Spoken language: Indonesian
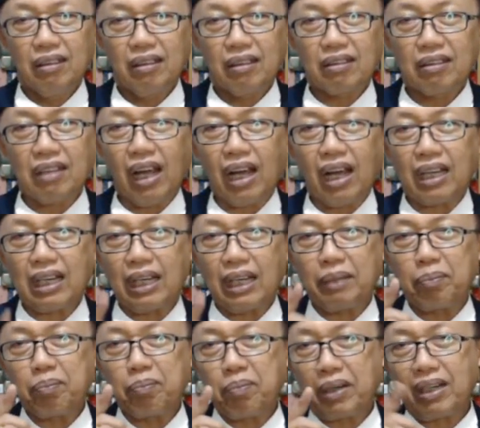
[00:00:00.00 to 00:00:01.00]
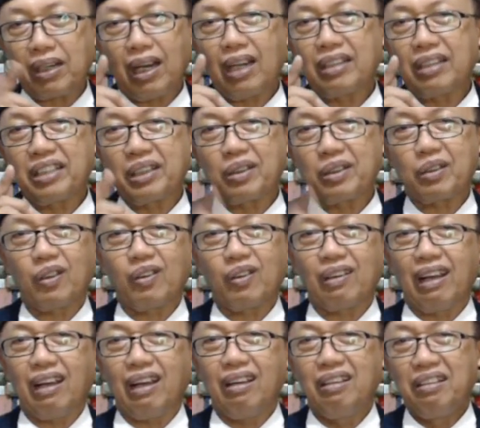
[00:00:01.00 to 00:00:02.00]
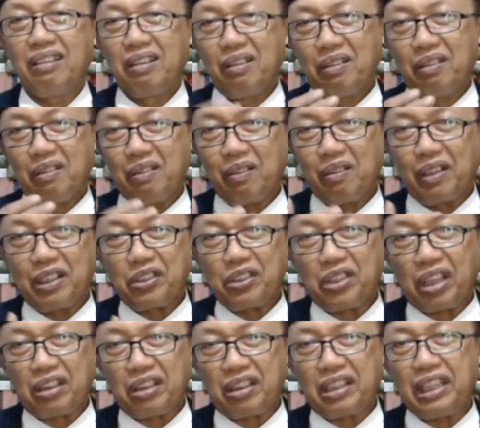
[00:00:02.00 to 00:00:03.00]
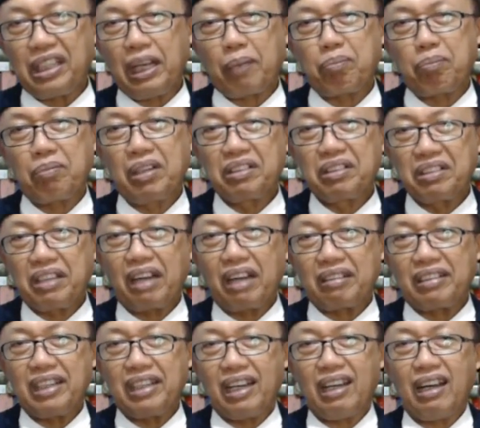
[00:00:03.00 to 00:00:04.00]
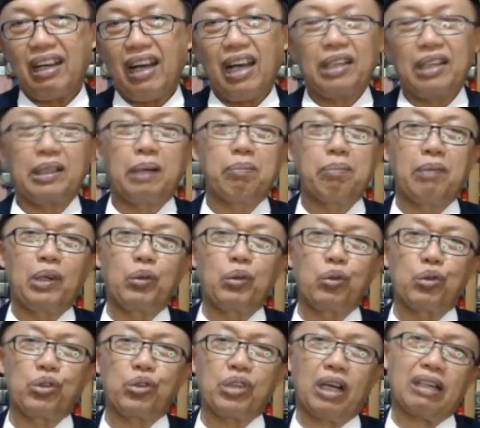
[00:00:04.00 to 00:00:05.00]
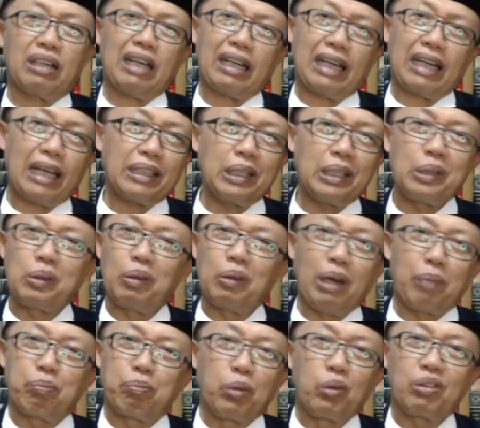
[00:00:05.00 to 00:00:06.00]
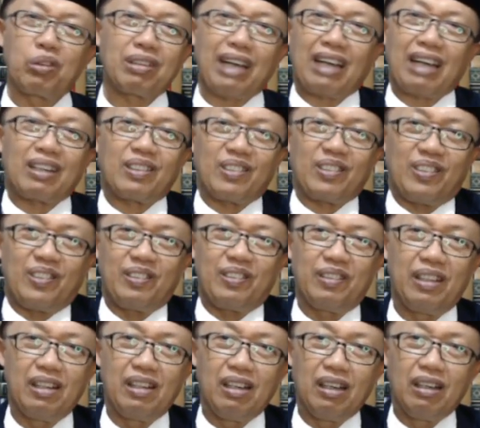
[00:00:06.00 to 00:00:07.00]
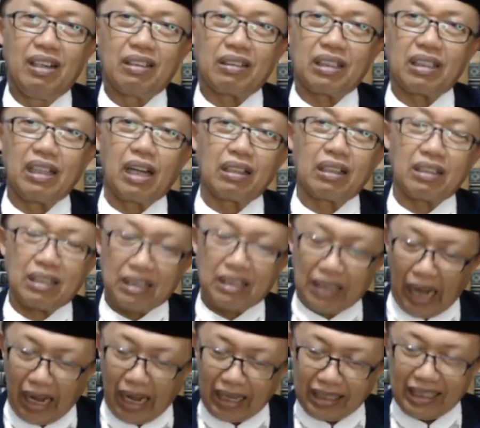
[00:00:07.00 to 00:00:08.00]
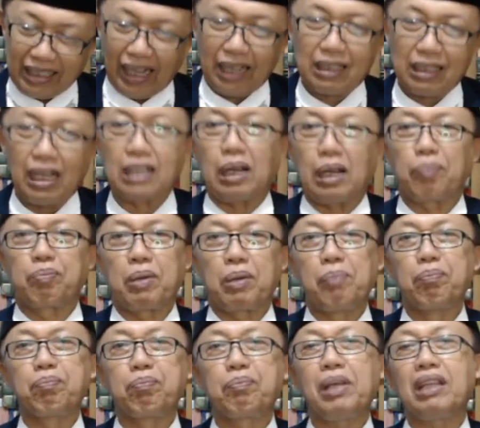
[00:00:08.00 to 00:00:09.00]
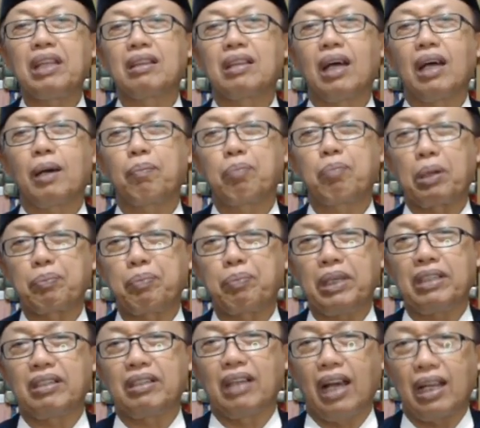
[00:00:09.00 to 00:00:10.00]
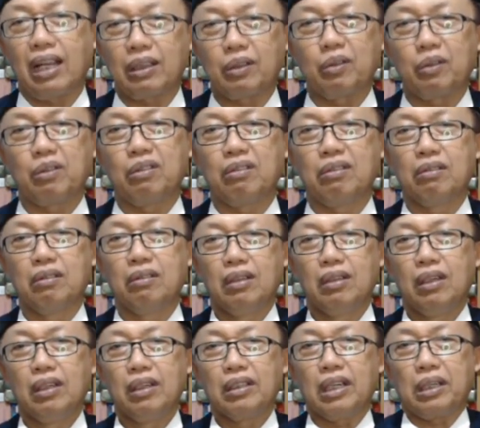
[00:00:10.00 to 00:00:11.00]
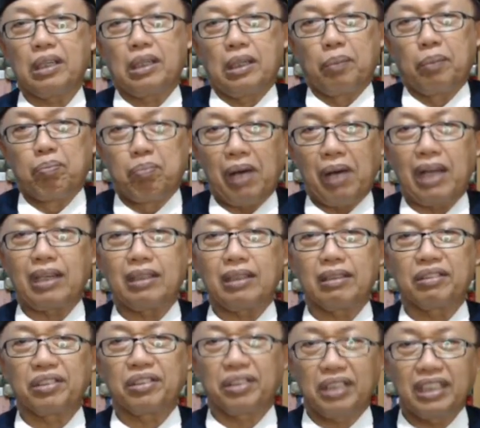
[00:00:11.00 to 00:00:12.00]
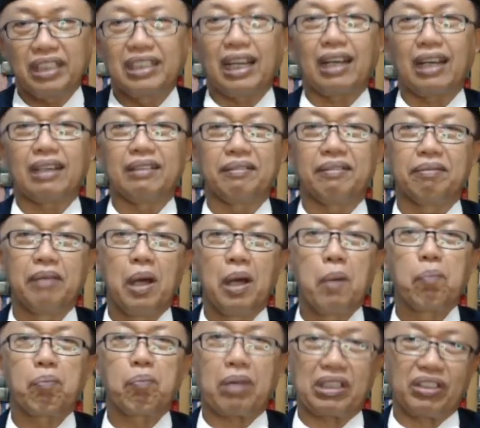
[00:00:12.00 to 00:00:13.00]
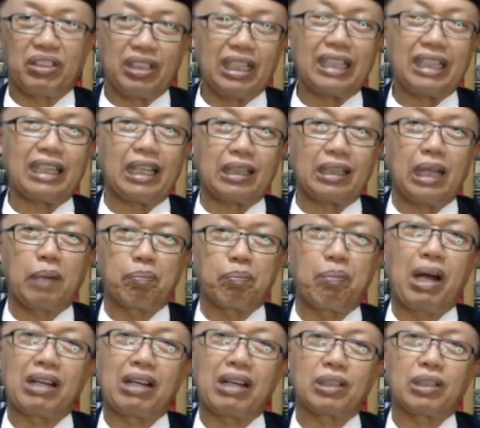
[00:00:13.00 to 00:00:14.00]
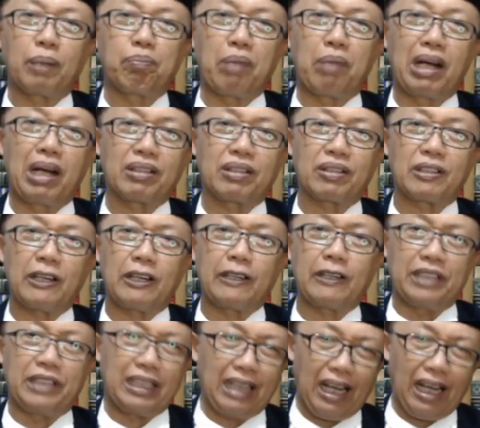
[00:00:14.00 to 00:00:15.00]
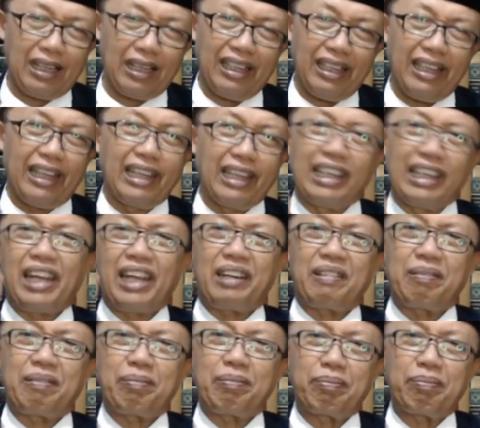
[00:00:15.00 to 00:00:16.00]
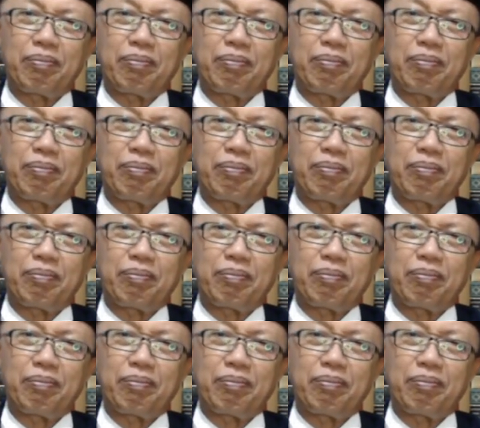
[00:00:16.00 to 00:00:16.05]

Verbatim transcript: tak akan pernah ditolak oleh setiap dada anak manusia. Karena itulah Bung Karno dengan gagah gegap gempita berpidato di depan sidang perserikatan bangsa-bangsa jika ingin